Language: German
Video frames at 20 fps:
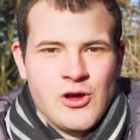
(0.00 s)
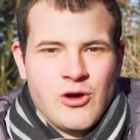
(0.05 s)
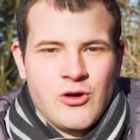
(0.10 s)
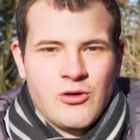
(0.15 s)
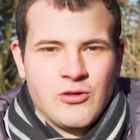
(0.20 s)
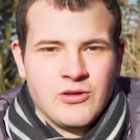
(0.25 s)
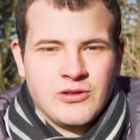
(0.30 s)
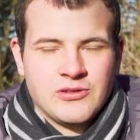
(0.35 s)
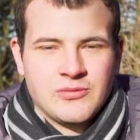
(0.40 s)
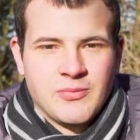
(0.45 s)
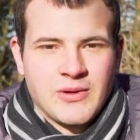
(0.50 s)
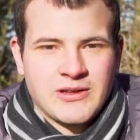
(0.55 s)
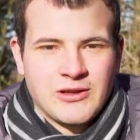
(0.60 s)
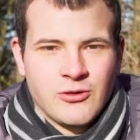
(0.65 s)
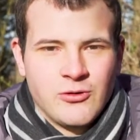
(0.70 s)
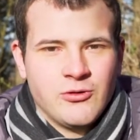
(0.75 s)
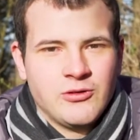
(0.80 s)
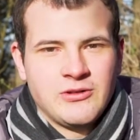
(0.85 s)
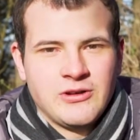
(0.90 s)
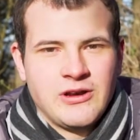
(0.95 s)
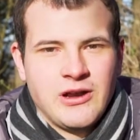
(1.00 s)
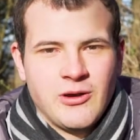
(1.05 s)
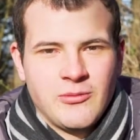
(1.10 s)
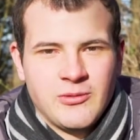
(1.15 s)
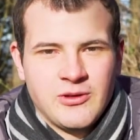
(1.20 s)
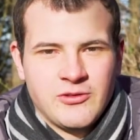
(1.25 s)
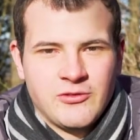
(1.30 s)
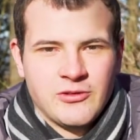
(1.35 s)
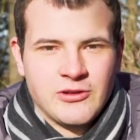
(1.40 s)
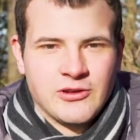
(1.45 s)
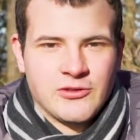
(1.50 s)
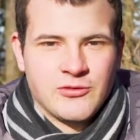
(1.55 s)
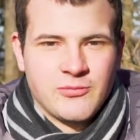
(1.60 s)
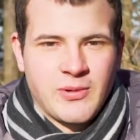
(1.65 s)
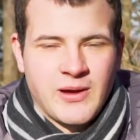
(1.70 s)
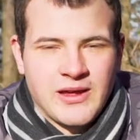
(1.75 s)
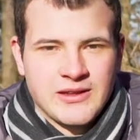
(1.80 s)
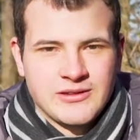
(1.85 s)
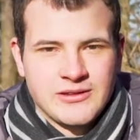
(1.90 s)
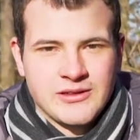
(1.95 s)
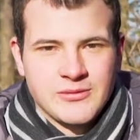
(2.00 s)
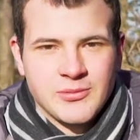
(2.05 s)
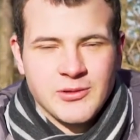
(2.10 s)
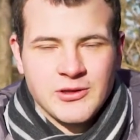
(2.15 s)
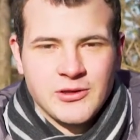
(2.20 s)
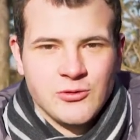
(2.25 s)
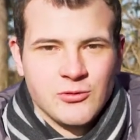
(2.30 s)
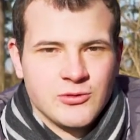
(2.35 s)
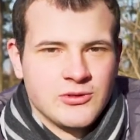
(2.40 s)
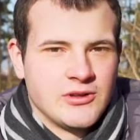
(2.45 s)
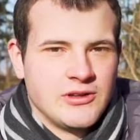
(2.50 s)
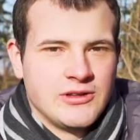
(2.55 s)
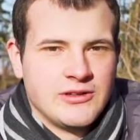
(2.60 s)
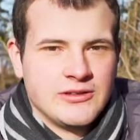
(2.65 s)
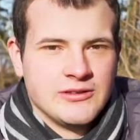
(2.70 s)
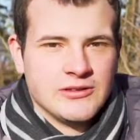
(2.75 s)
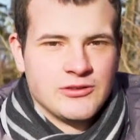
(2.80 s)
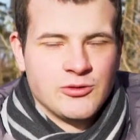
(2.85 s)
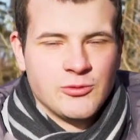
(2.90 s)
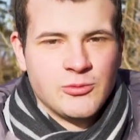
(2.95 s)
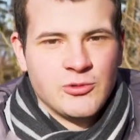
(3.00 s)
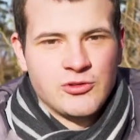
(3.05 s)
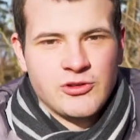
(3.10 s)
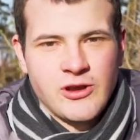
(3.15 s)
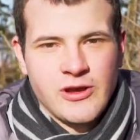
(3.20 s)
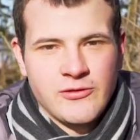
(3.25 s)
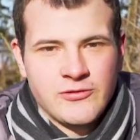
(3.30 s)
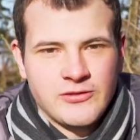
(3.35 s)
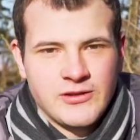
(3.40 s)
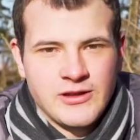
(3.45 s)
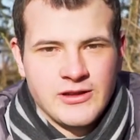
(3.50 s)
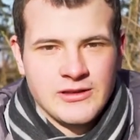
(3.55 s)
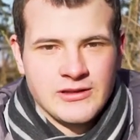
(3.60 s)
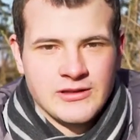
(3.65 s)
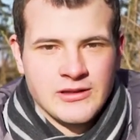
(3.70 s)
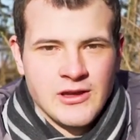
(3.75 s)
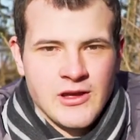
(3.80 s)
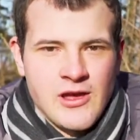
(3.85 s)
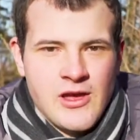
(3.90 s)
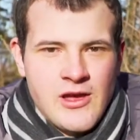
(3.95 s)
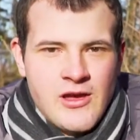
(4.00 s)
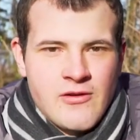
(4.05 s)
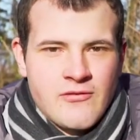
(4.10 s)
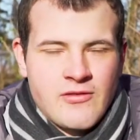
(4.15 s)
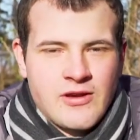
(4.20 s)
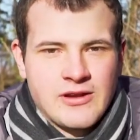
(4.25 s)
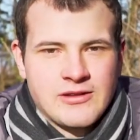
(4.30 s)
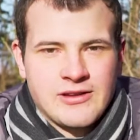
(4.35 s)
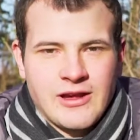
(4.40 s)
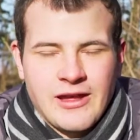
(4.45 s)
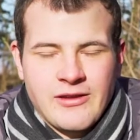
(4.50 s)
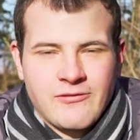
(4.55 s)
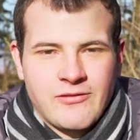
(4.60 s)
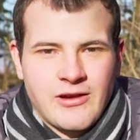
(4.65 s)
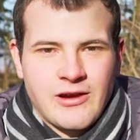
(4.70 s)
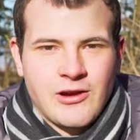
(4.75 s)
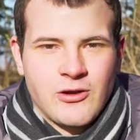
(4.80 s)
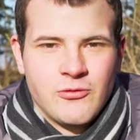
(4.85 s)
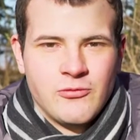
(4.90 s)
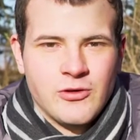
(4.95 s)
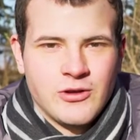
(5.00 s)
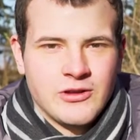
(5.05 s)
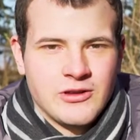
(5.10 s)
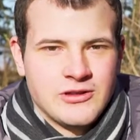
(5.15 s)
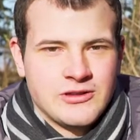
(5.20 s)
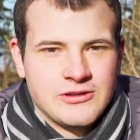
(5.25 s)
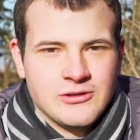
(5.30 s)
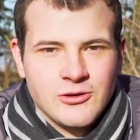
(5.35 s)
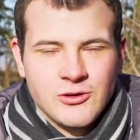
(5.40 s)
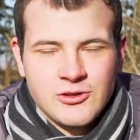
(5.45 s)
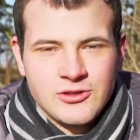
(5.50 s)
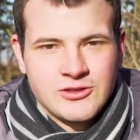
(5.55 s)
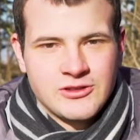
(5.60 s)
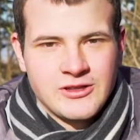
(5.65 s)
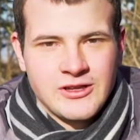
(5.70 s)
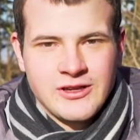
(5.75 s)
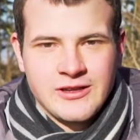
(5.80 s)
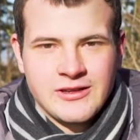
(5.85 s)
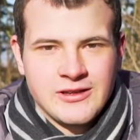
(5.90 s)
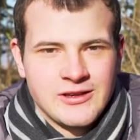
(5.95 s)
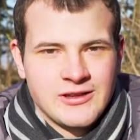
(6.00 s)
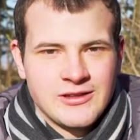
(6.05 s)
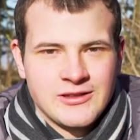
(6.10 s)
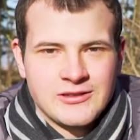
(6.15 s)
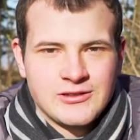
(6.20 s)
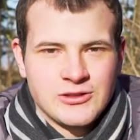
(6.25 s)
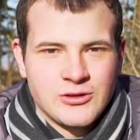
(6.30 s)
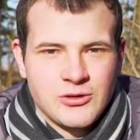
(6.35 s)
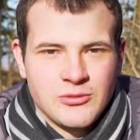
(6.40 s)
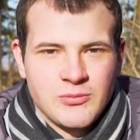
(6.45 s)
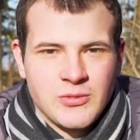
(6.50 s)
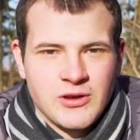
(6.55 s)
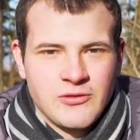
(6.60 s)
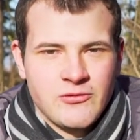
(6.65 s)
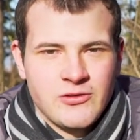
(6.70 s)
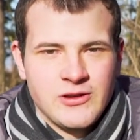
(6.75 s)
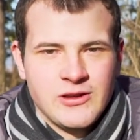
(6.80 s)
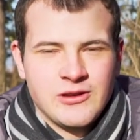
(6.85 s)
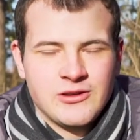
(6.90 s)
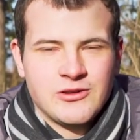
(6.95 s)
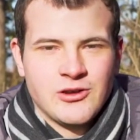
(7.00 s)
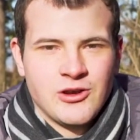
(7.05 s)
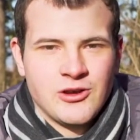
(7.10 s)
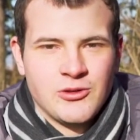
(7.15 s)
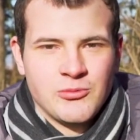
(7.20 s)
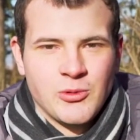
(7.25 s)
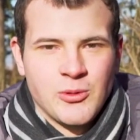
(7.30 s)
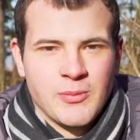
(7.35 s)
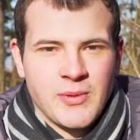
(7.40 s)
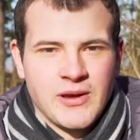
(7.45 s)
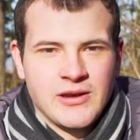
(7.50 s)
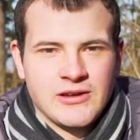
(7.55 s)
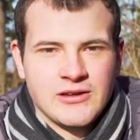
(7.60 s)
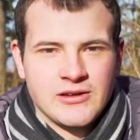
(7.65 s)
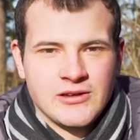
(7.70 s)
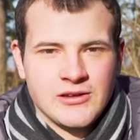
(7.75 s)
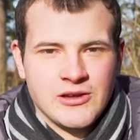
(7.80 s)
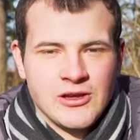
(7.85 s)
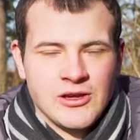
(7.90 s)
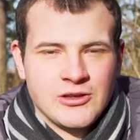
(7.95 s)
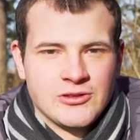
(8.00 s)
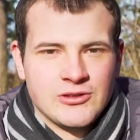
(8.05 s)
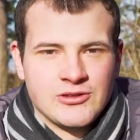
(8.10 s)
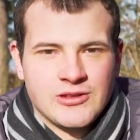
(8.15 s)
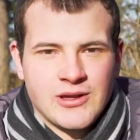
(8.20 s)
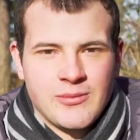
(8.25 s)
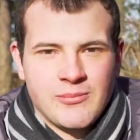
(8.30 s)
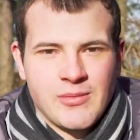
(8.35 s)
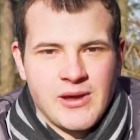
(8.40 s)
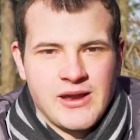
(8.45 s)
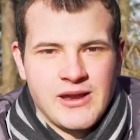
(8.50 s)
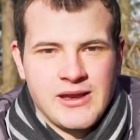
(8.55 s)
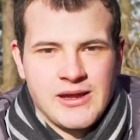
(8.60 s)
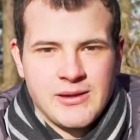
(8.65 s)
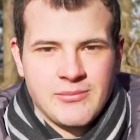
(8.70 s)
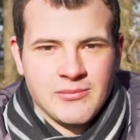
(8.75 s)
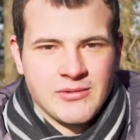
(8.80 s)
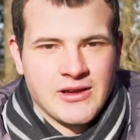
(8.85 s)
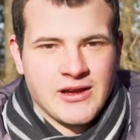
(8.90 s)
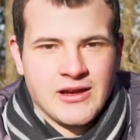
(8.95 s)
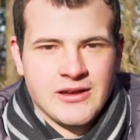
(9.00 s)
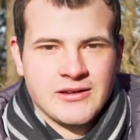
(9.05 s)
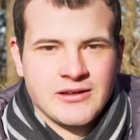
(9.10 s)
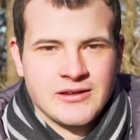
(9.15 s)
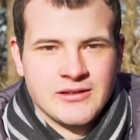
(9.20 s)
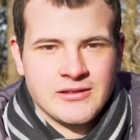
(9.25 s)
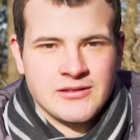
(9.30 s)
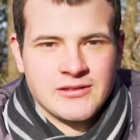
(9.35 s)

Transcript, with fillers: Und es macht auch unglaublich viel Spaß, sich mit Jugendlichen zu beschäftigen, weil es einfach auch wirklich lustig ist und man viele tolle Momente zusammen erleben kann.